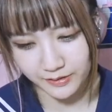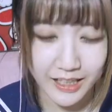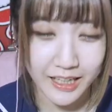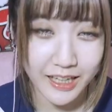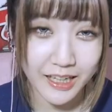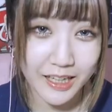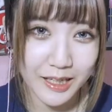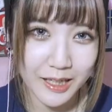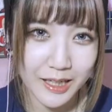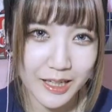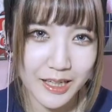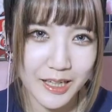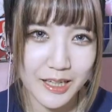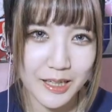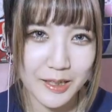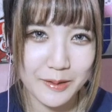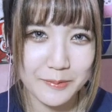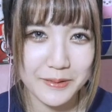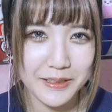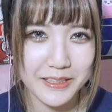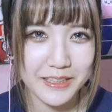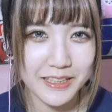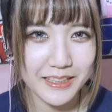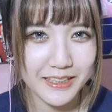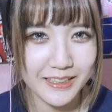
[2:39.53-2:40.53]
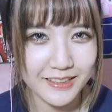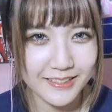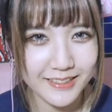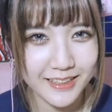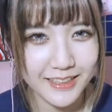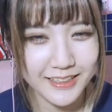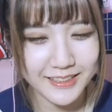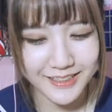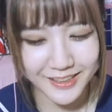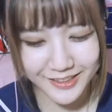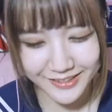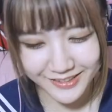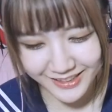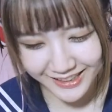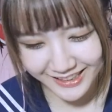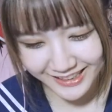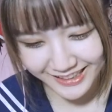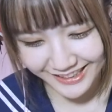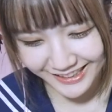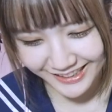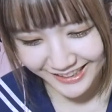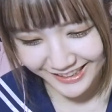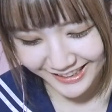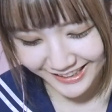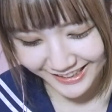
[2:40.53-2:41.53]
いやー、まなかちゃん一択だ
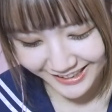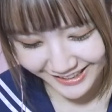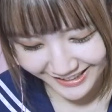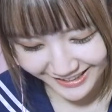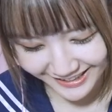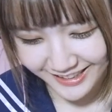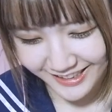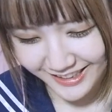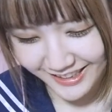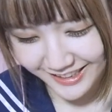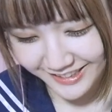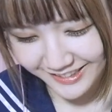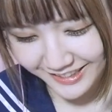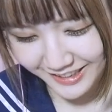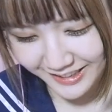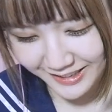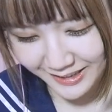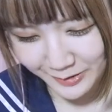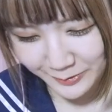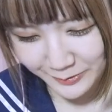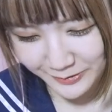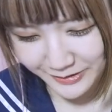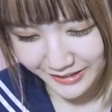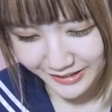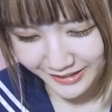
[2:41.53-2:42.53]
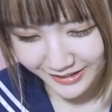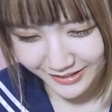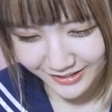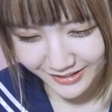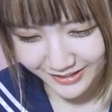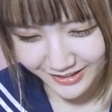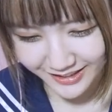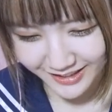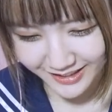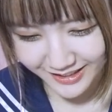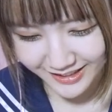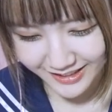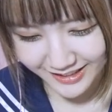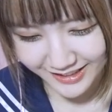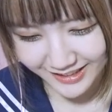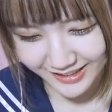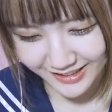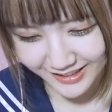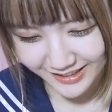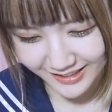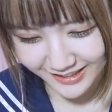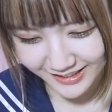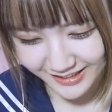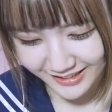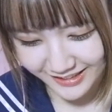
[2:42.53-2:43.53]
なー。ねねちゃんでもいいけど
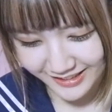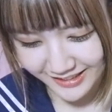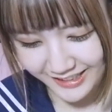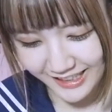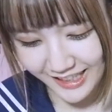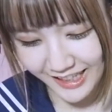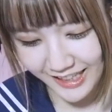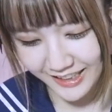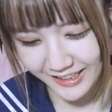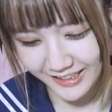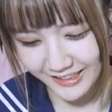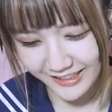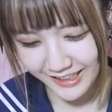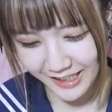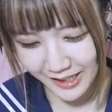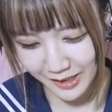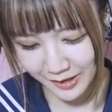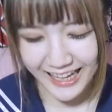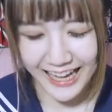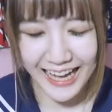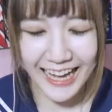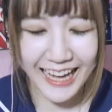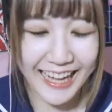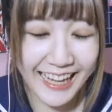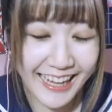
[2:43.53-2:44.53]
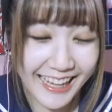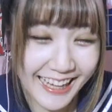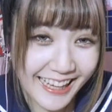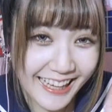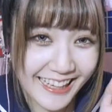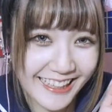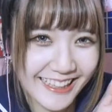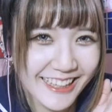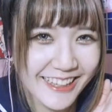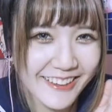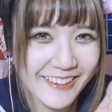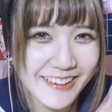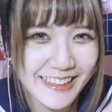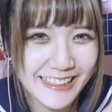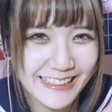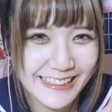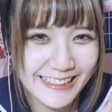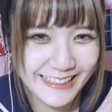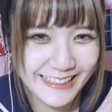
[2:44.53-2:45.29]
なー。いや、いや、あー、かわ